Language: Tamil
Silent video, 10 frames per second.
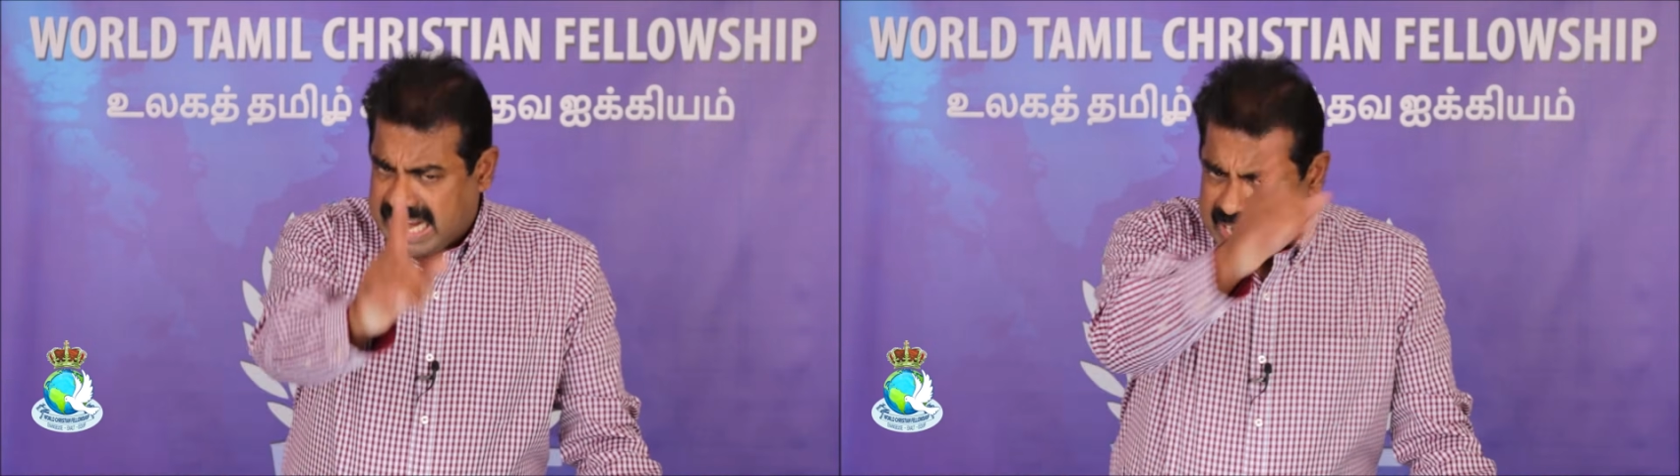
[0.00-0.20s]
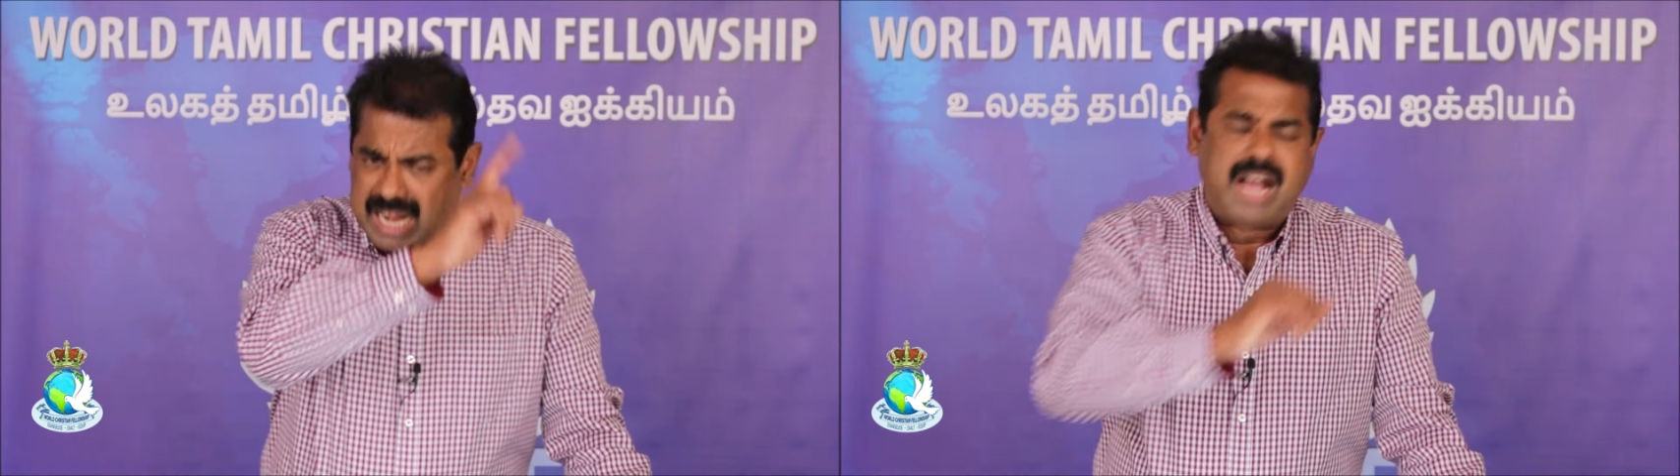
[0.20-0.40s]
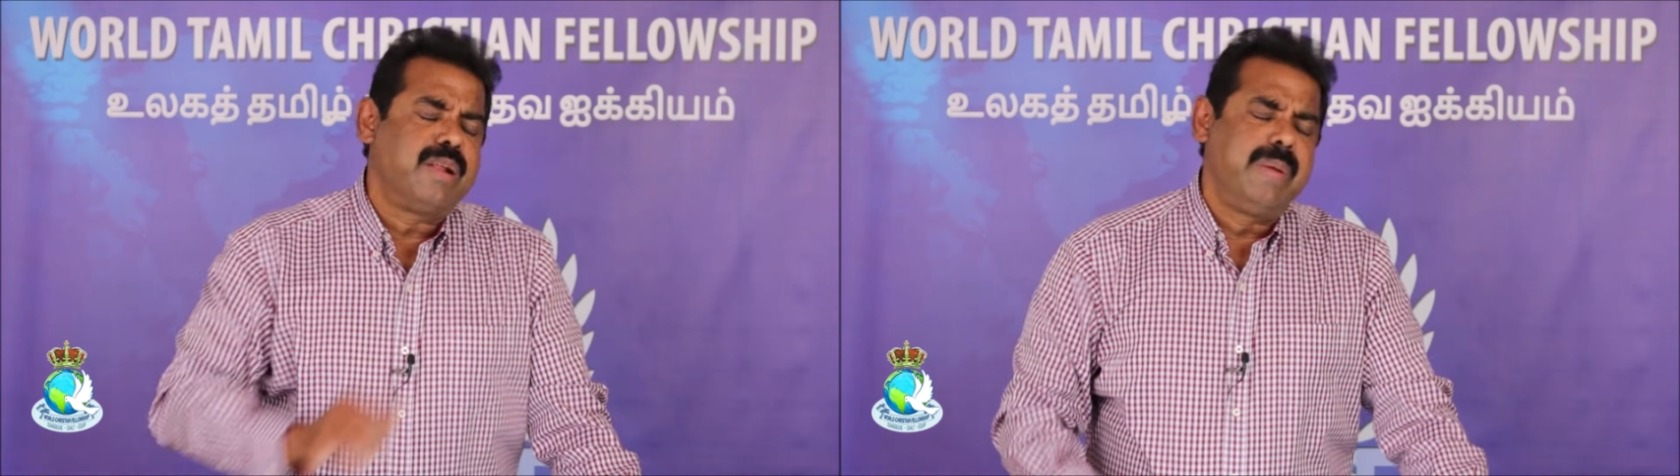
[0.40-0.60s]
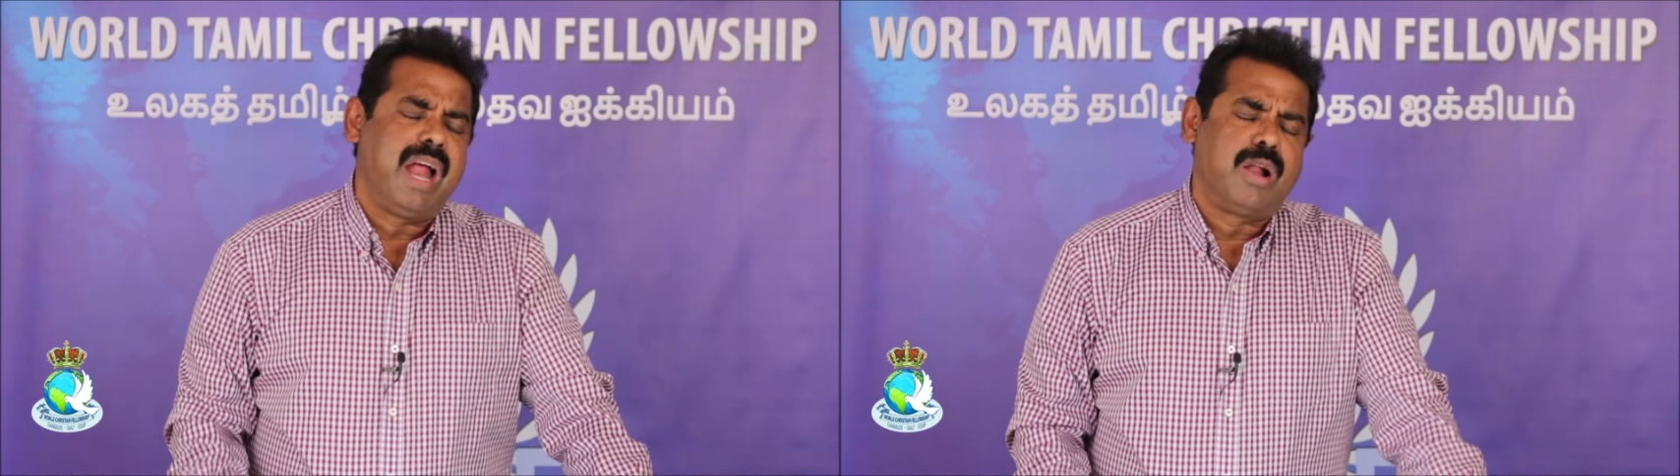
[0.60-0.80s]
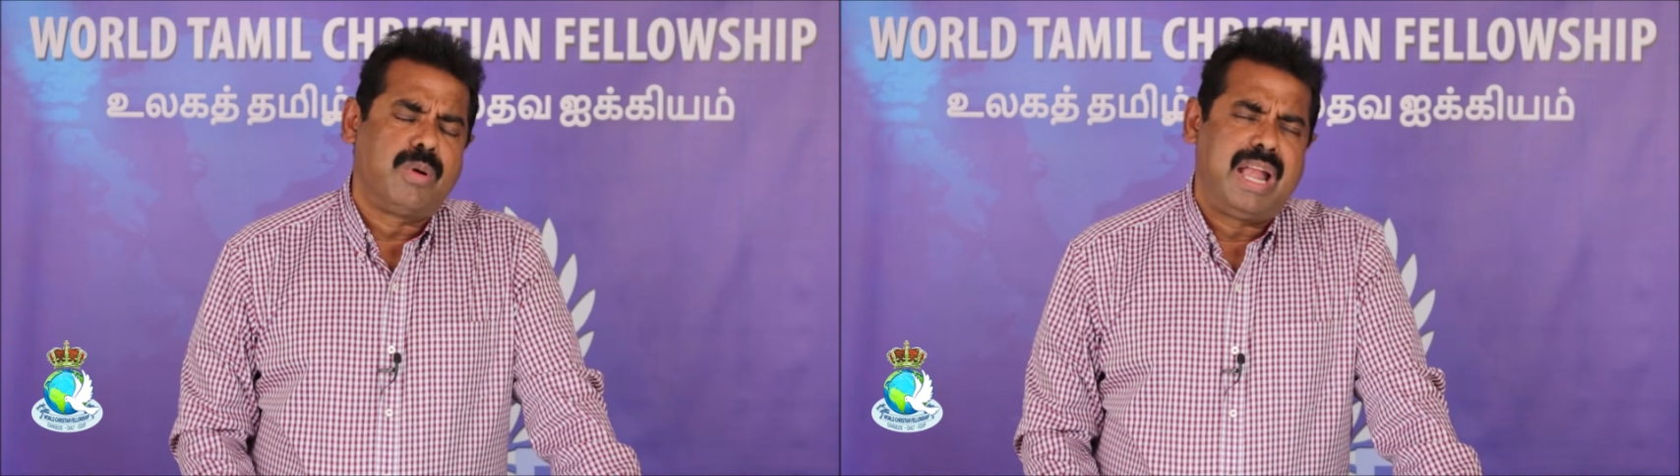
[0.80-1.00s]
எனக்கு
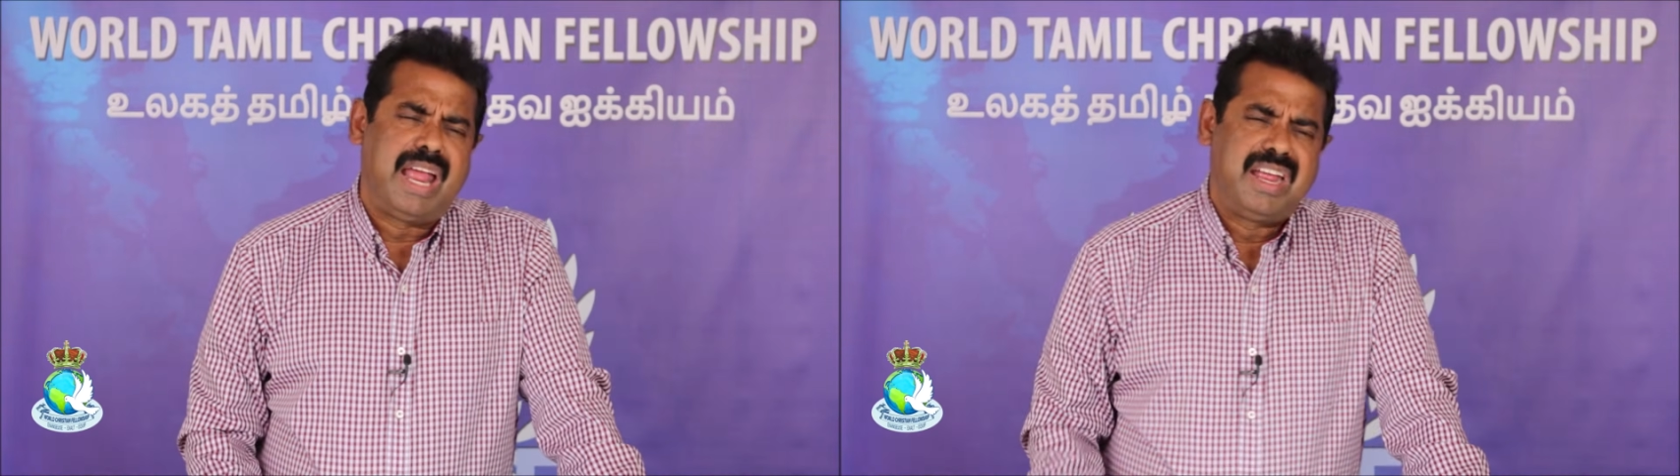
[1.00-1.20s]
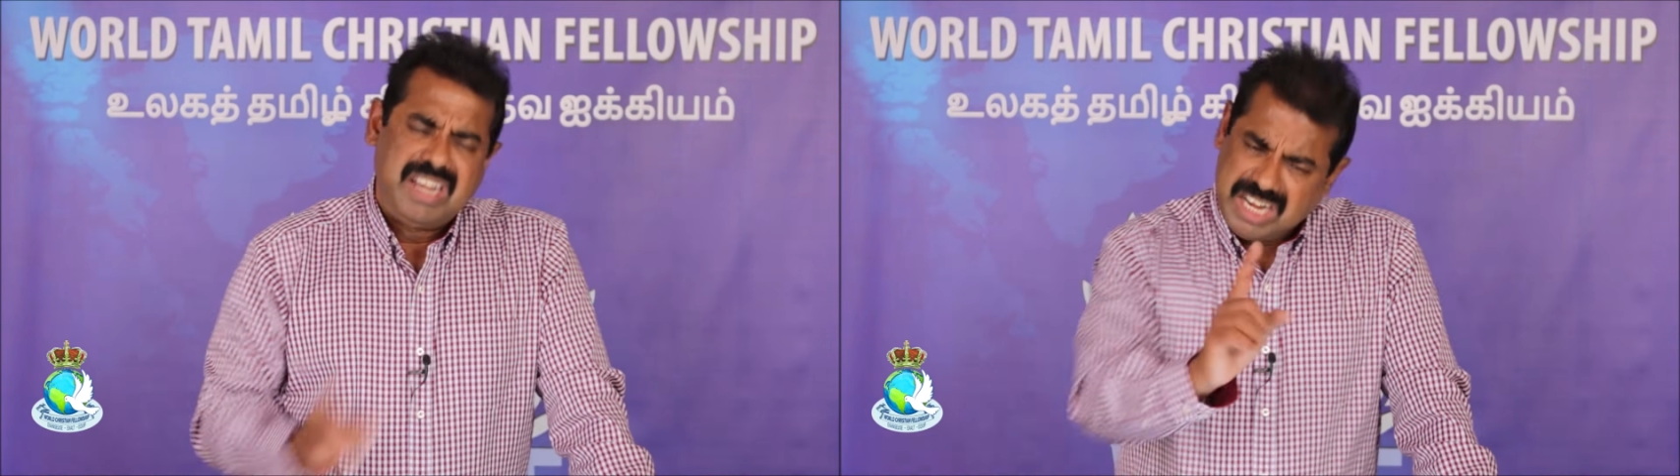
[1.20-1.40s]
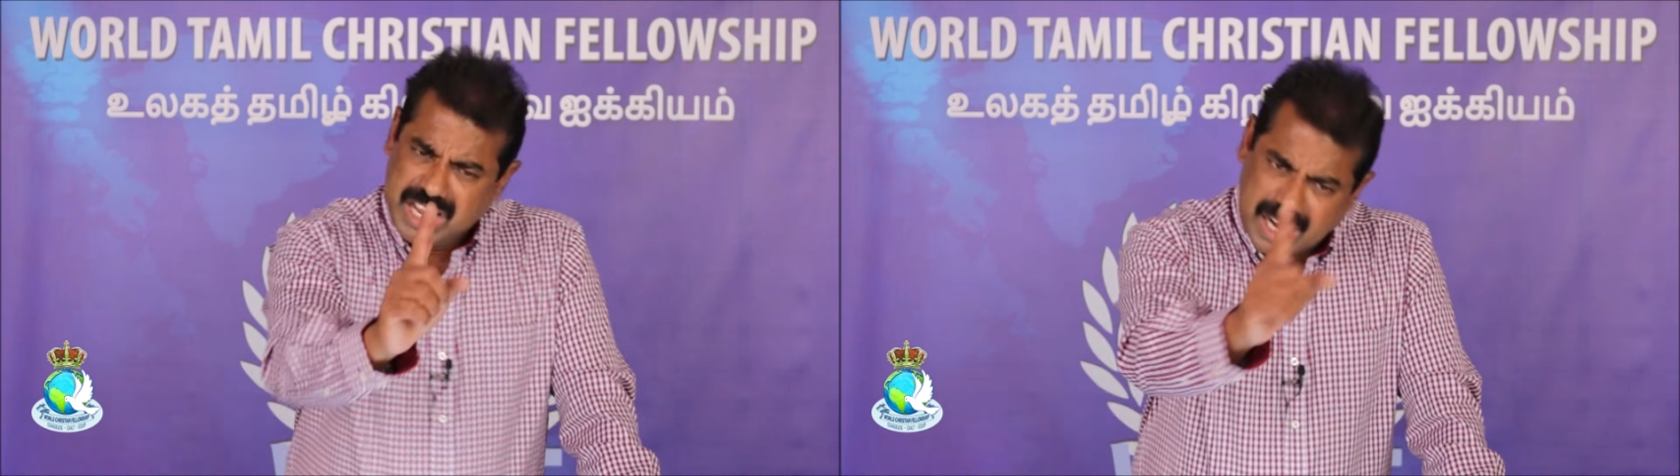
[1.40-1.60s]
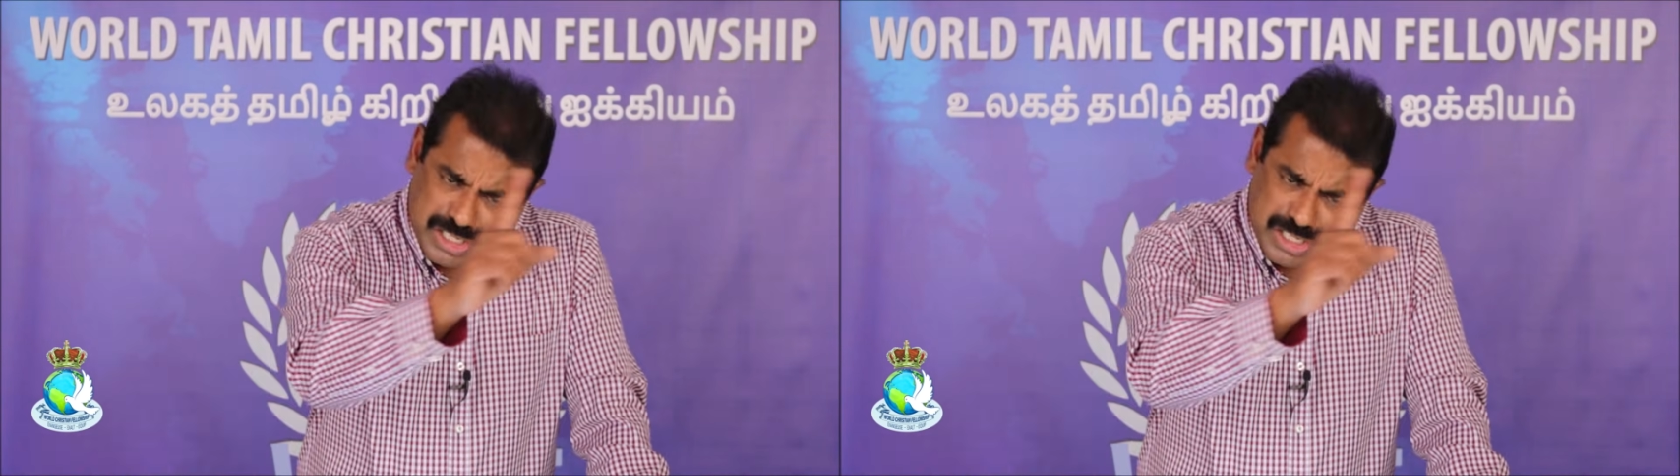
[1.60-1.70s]
அருமையானவர்களே நீங்க